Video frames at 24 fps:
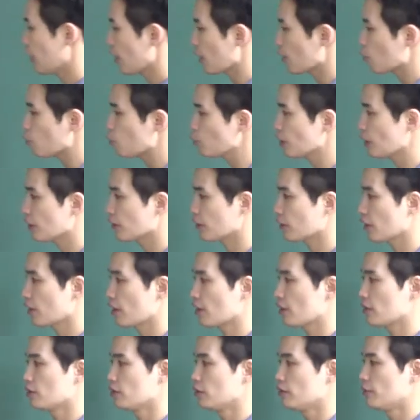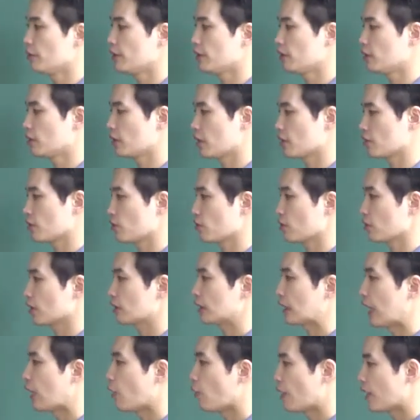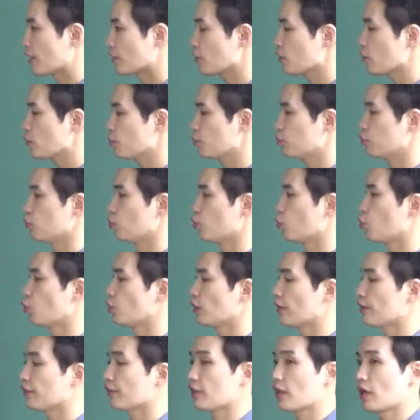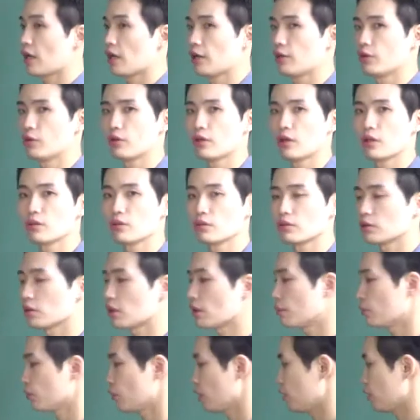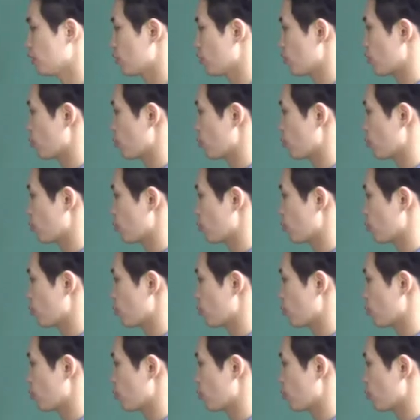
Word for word: 학원 했다의 의미를 가져 그러니까 나와서 불곤 했다 이렇게 해석을 하면 되는